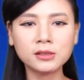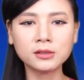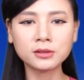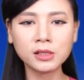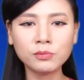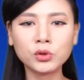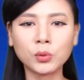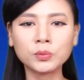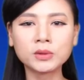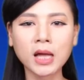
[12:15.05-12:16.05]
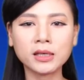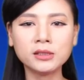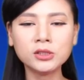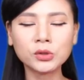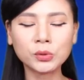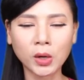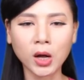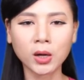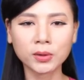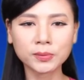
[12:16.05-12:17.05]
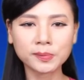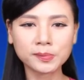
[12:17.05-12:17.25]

được tiêm chủng tại nước của họ.